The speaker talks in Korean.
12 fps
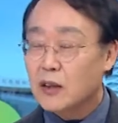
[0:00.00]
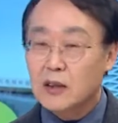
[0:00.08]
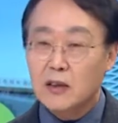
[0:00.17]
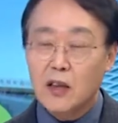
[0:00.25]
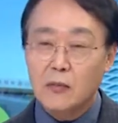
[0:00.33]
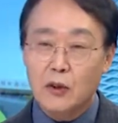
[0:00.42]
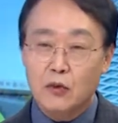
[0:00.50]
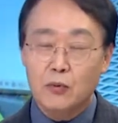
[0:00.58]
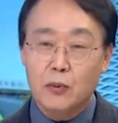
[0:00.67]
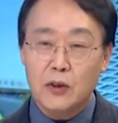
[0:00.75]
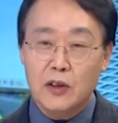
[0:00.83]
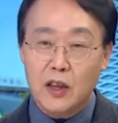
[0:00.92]
네. 그 다음에 네. 두
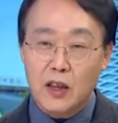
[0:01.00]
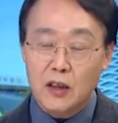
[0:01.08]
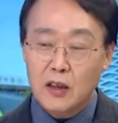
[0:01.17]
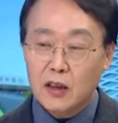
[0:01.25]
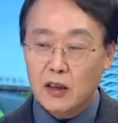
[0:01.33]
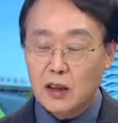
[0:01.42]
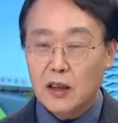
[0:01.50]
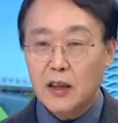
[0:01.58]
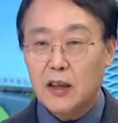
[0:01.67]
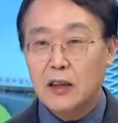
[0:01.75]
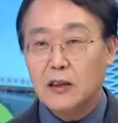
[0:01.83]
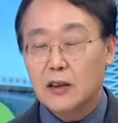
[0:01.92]
번째
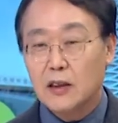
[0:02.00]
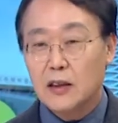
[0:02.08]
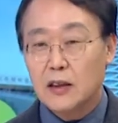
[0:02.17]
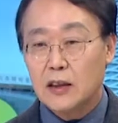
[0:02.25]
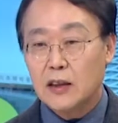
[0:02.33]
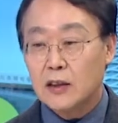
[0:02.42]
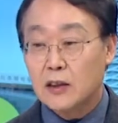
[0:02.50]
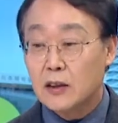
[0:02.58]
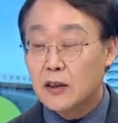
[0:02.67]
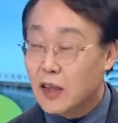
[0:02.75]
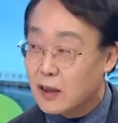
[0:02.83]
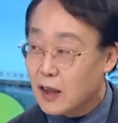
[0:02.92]
에, 이
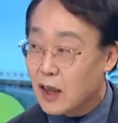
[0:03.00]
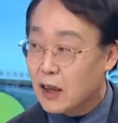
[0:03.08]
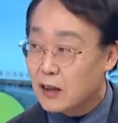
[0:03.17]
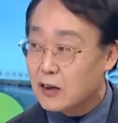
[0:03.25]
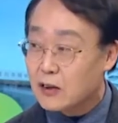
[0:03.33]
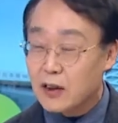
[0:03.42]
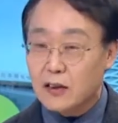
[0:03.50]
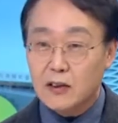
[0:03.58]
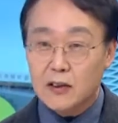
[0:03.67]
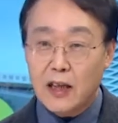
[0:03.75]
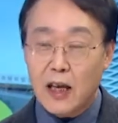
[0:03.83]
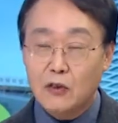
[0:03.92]
은행이나 이런 데에서
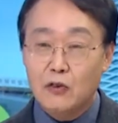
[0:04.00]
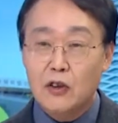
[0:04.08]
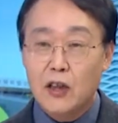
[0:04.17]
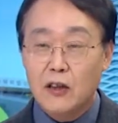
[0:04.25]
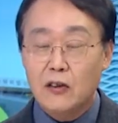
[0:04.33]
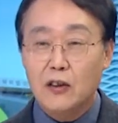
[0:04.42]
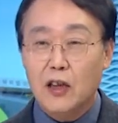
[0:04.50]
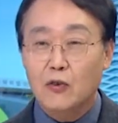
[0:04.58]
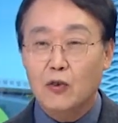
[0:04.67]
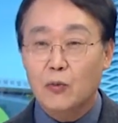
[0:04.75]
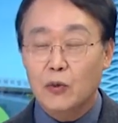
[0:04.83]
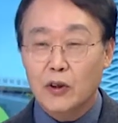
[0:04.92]
대출 내역을
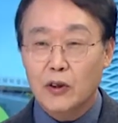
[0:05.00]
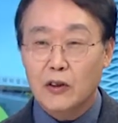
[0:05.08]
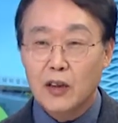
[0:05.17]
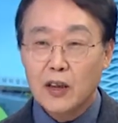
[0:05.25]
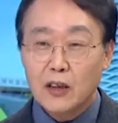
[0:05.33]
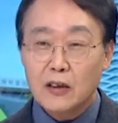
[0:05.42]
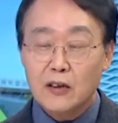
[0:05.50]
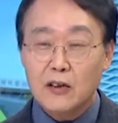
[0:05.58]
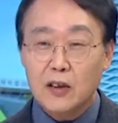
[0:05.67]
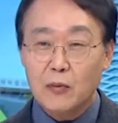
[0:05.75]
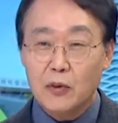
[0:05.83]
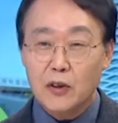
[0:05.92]
갖고 오면은
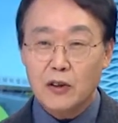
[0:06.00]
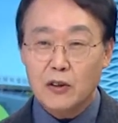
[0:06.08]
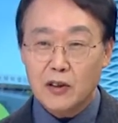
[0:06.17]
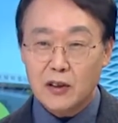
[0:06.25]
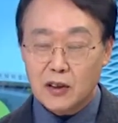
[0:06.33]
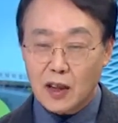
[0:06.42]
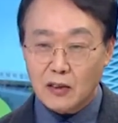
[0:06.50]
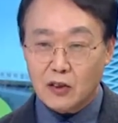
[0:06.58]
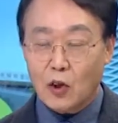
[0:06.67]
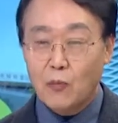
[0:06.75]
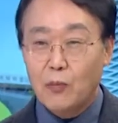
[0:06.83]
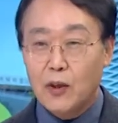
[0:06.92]
그렇다면은 이건 딱
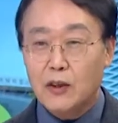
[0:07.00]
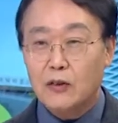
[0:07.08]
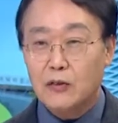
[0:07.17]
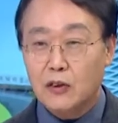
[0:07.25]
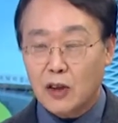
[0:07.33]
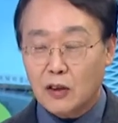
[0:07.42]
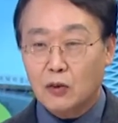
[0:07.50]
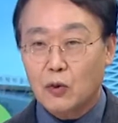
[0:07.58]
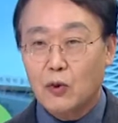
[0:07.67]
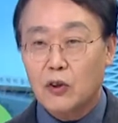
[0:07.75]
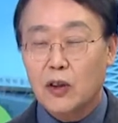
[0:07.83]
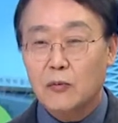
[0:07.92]
전방위로 딱
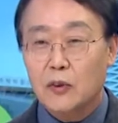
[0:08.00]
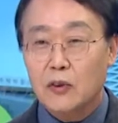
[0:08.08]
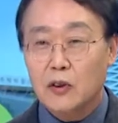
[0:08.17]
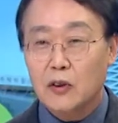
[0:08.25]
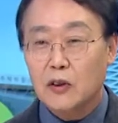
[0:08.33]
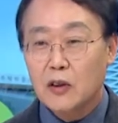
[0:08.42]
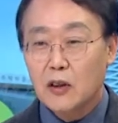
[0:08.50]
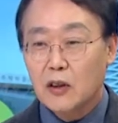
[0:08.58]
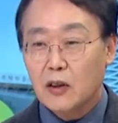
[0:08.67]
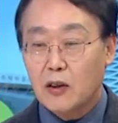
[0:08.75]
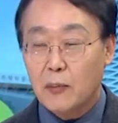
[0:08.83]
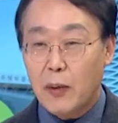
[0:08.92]
쪼여가면서
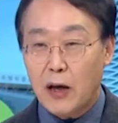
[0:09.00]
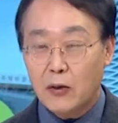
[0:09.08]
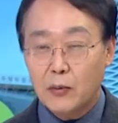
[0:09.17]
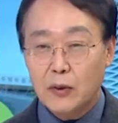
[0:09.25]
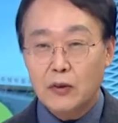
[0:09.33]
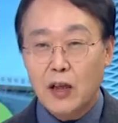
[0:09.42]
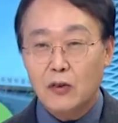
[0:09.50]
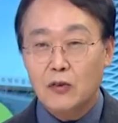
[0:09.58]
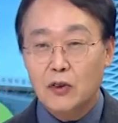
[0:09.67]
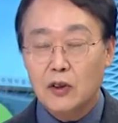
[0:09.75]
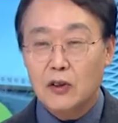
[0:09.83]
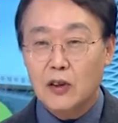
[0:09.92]
어, 바로 바로 나올
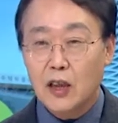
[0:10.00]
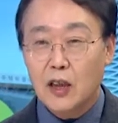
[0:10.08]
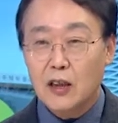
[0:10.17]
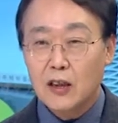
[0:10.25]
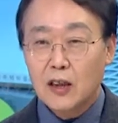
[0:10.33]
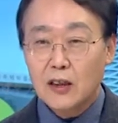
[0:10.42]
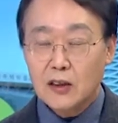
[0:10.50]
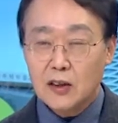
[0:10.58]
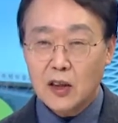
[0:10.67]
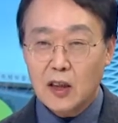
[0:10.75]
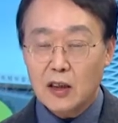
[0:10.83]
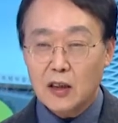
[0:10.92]
수 있는데
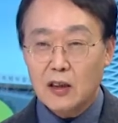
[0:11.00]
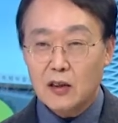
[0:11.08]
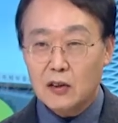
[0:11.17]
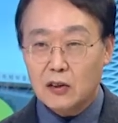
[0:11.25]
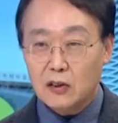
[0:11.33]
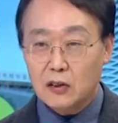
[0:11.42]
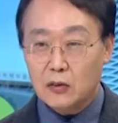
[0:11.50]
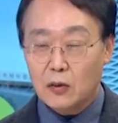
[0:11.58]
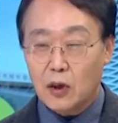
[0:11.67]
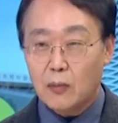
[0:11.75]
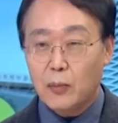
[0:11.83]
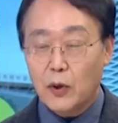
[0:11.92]
이상하게 이것을
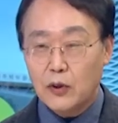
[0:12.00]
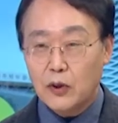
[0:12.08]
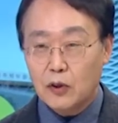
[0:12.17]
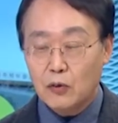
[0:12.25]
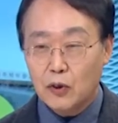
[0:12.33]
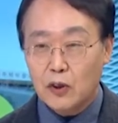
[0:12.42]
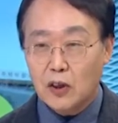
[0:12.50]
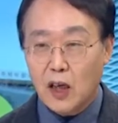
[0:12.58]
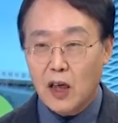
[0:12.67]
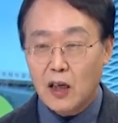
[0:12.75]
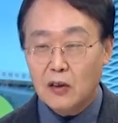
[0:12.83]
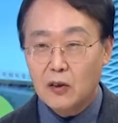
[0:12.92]
어, 퍼치고
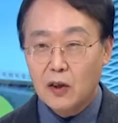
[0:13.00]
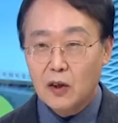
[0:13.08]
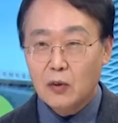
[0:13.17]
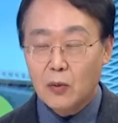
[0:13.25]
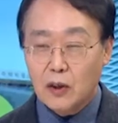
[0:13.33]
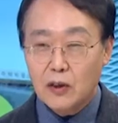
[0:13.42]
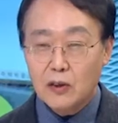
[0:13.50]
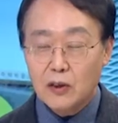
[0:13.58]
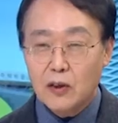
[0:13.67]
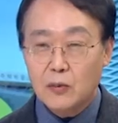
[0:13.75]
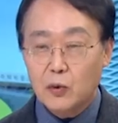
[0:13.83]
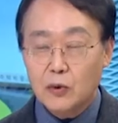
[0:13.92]
있다. 왜
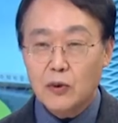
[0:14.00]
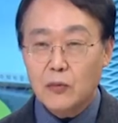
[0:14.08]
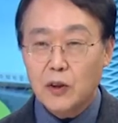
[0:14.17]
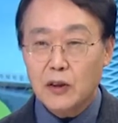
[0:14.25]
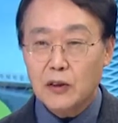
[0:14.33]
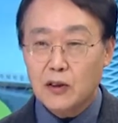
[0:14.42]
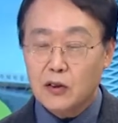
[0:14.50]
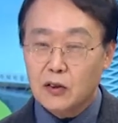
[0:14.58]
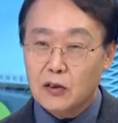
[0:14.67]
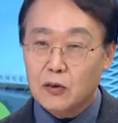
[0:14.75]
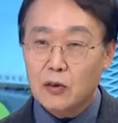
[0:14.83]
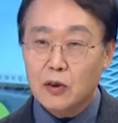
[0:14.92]
그런지 모르지만
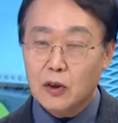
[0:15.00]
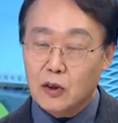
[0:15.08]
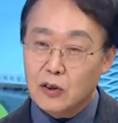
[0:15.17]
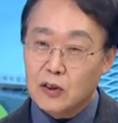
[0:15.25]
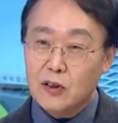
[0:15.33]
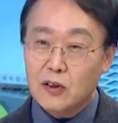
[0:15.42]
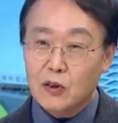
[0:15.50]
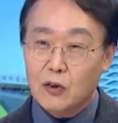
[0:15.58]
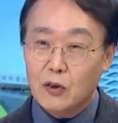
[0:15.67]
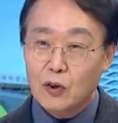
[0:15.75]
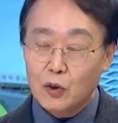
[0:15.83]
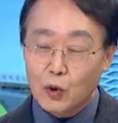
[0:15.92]
이거는 어,
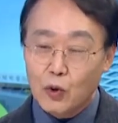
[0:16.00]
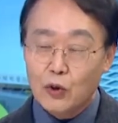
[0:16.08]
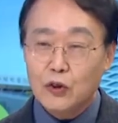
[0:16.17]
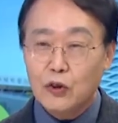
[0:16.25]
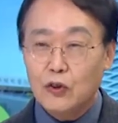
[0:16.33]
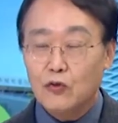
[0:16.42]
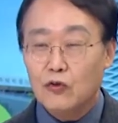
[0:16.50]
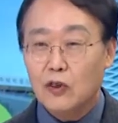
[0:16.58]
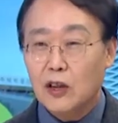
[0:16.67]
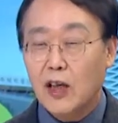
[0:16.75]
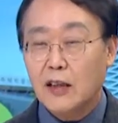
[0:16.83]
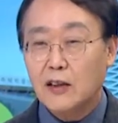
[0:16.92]
진짜로 효율적인
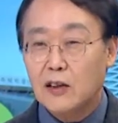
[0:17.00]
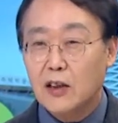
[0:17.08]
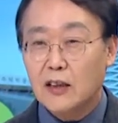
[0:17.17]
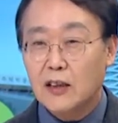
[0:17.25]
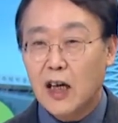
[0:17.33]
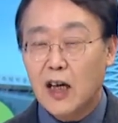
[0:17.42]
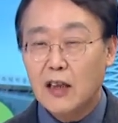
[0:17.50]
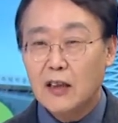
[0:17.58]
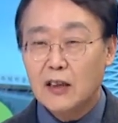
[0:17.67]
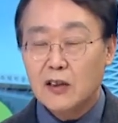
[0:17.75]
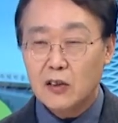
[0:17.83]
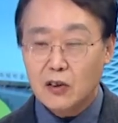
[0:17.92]
수사는 아닌 것 같다.
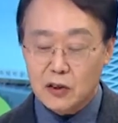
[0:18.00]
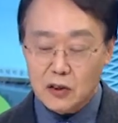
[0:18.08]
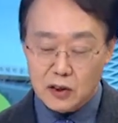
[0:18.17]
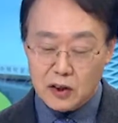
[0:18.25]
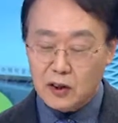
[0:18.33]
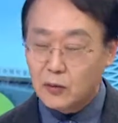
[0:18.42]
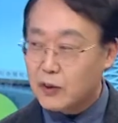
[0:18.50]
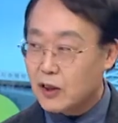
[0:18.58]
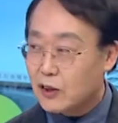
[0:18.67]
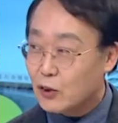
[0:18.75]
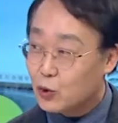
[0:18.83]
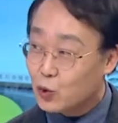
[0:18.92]
그래서 지금은
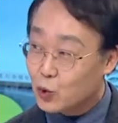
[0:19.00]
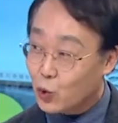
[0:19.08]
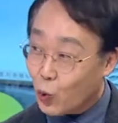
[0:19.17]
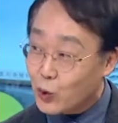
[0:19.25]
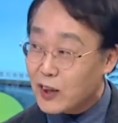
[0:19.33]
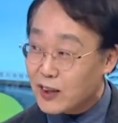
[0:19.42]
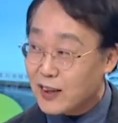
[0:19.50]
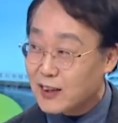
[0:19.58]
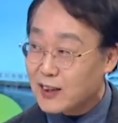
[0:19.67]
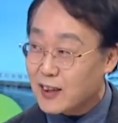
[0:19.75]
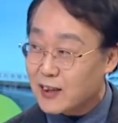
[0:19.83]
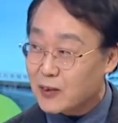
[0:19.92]
사실
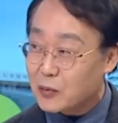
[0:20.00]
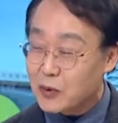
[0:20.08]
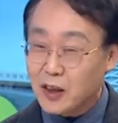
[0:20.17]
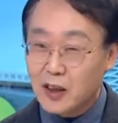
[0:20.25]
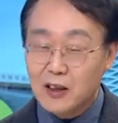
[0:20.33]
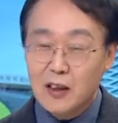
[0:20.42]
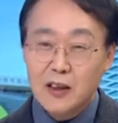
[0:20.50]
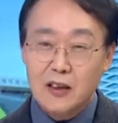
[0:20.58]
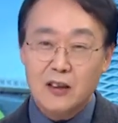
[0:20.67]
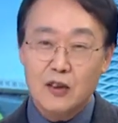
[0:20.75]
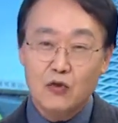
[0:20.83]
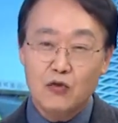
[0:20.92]
조사단이지 않습니까? 네.
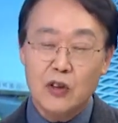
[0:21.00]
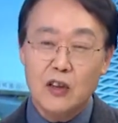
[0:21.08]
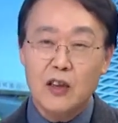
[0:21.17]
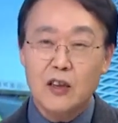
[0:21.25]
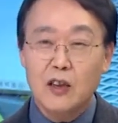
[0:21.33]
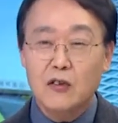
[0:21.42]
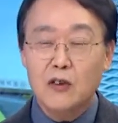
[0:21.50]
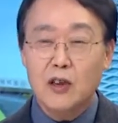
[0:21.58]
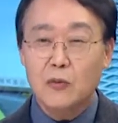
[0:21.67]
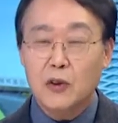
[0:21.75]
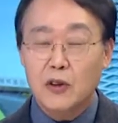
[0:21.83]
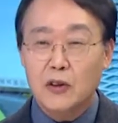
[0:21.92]
이제 수사 단계로
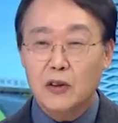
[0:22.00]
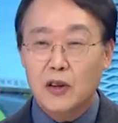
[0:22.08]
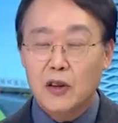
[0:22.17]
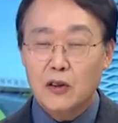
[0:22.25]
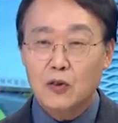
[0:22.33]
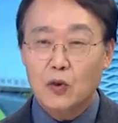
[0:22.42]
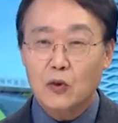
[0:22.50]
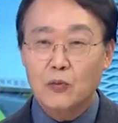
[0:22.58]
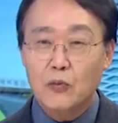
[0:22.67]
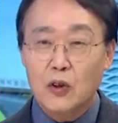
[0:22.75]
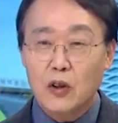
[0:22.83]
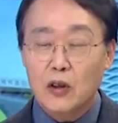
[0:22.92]
가면은
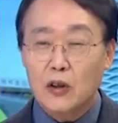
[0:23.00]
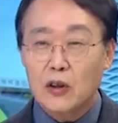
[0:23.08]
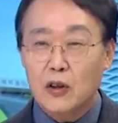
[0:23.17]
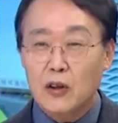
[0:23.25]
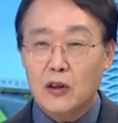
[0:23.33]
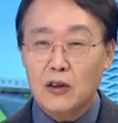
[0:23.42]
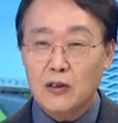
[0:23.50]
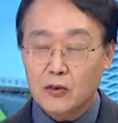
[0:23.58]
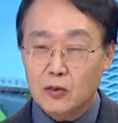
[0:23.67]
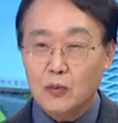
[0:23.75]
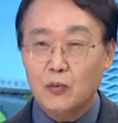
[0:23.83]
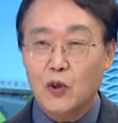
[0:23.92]
조금 더좀 어,
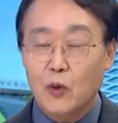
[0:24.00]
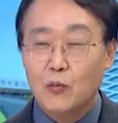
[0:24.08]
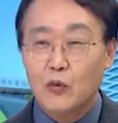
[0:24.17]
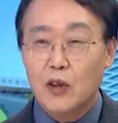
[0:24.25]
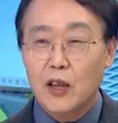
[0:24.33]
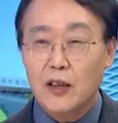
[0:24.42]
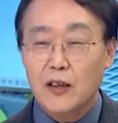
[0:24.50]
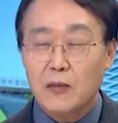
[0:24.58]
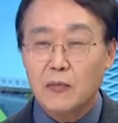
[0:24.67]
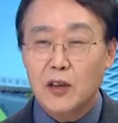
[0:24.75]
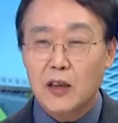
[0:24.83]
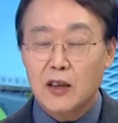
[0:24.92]
전문가의
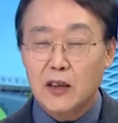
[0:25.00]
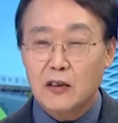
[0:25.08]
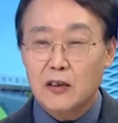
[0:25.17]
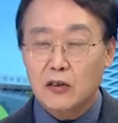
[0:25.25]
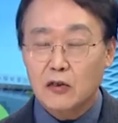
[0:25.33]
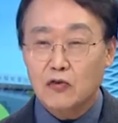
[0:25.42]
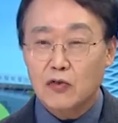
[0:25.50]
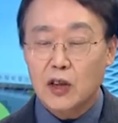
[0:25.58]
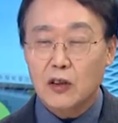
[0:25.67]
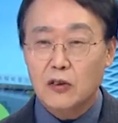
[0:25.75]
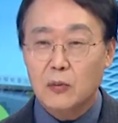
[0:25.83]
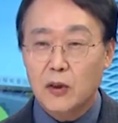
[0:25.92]
냄새가 나는 그런
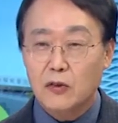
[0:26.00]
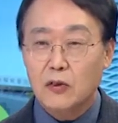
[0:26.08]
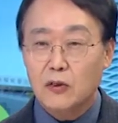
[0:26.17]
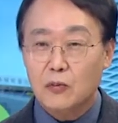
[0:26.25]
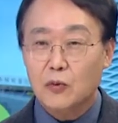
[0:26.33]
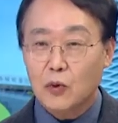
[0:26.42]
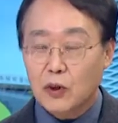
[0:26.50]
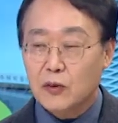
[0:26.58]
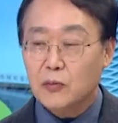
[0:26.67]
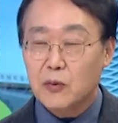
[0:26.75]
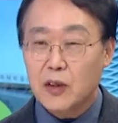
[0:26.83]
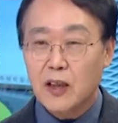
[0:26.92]
수사를 좀 해주셨으면 좋겠습니다.